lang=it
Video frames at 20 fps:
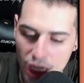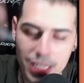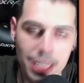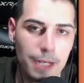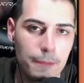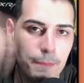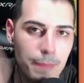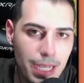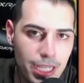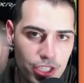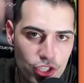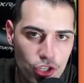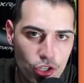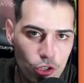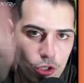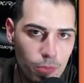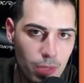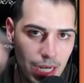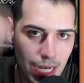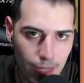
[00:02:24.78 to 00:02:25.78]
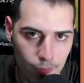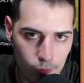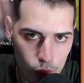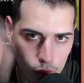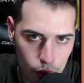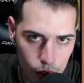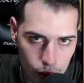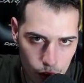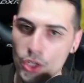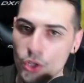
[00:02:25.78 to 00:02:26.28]
il badge come al
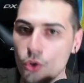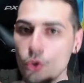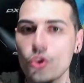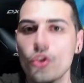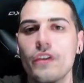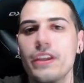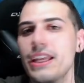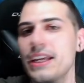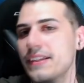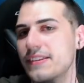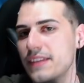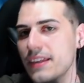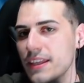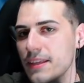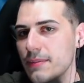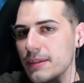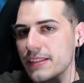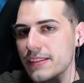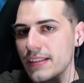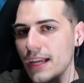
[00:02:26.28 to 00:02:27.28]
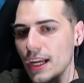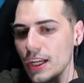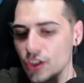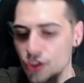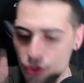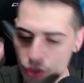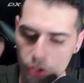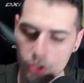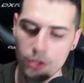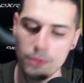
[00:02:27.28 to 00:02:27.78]
lavoro. Non dovete essere di
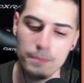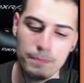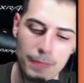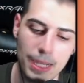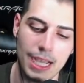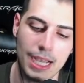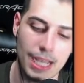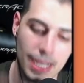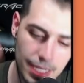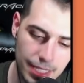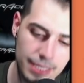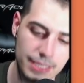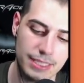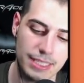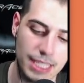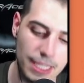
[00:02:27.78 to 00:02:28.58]
passaggio, ma dei